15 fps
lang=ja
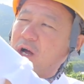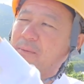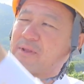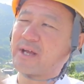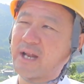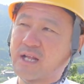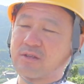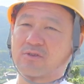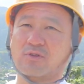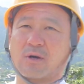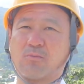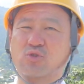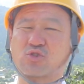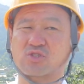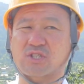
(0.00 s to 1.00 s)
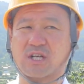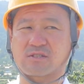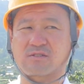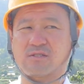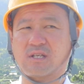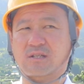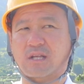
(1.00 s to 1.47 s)
の壁だなっていうのはもっと近
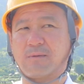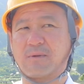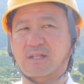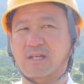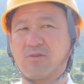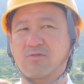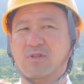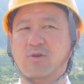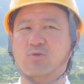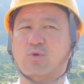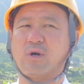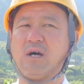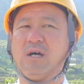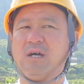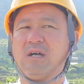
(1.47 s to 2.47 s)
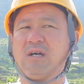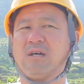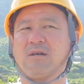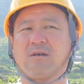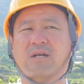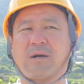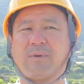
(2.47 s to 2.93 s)
づいてったらまたいろんなことが
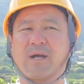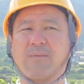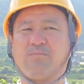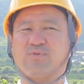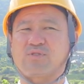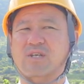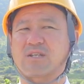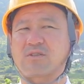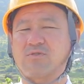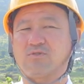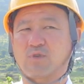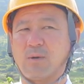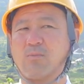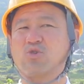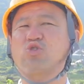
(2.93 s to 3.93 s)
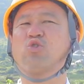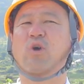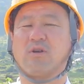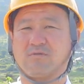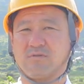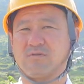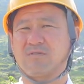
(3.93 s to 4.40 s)
壁がぶつかってくるのはもちろ
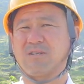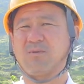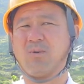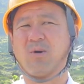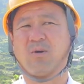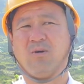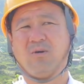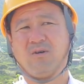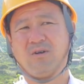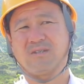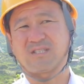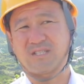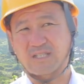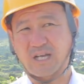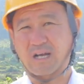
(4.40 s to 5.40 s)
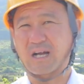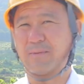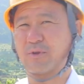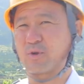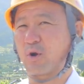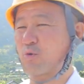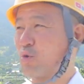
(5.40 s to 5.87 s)
んあるでもちっちゃな
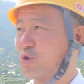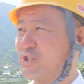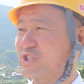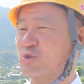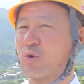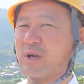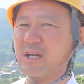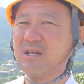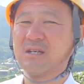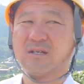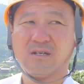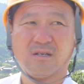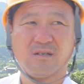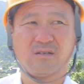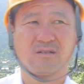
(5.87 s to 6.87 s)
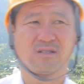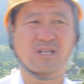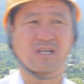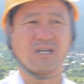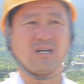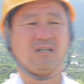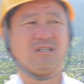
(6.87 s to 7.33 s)
壁とか小石とかね
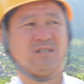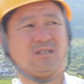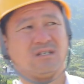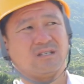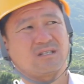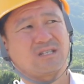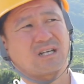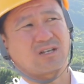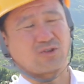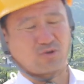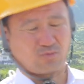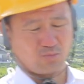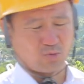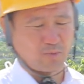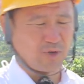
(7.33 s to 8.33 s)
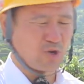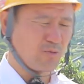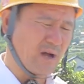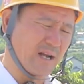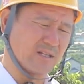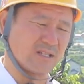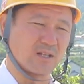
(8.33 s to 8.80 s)
だからだけどもう目の
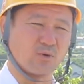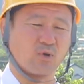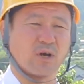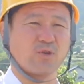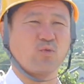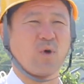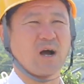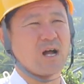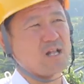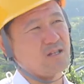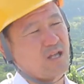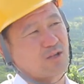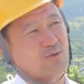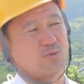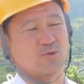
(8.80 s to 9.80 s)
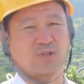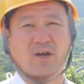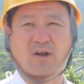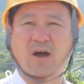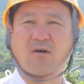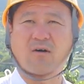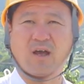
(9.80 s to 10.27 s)
前に出てこないと分かんないと思うんだ
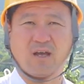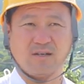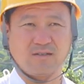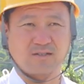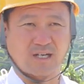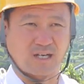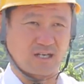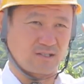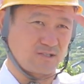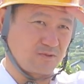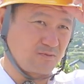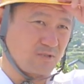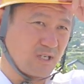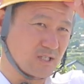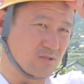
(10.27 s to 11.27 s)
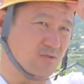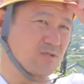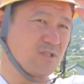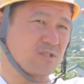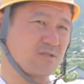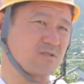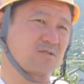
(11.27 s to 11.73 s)
よな俺だから自分が
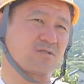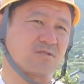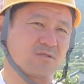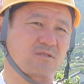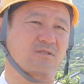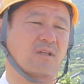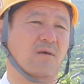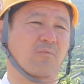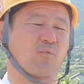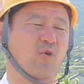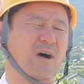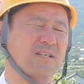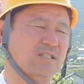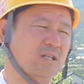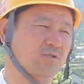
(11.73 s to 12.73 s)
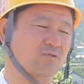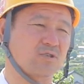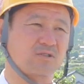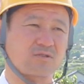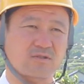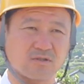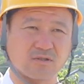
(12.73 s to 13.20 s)
独立するってもう明日
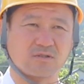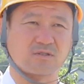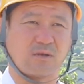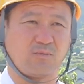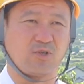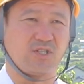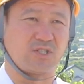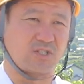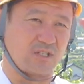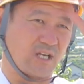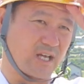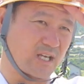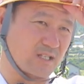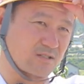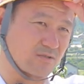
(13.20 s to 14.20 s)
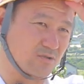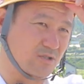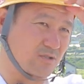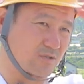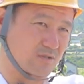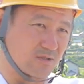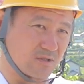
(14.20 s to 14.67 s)
独立するでもいいし来月独
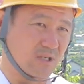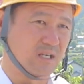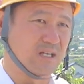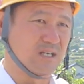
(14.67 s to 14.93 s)
立する